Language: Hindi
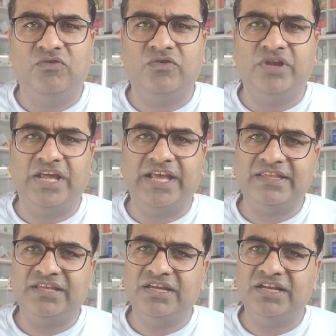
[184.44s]
और
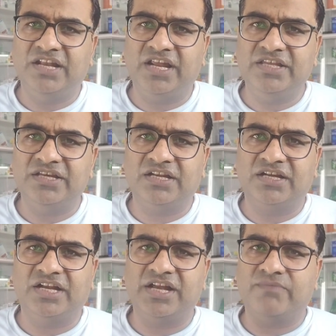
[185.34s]
ऐसी ही नई
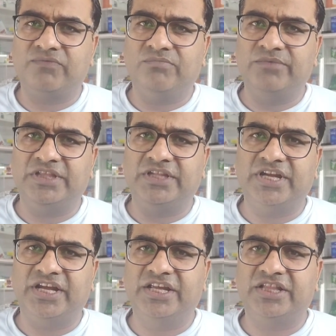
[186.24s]
जानकारी आपको मिलती
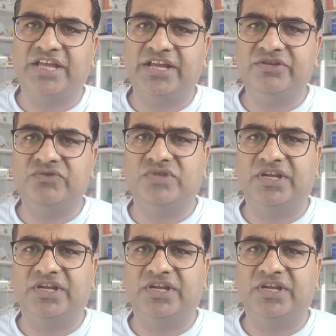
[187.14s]
रहेगी थैंक यू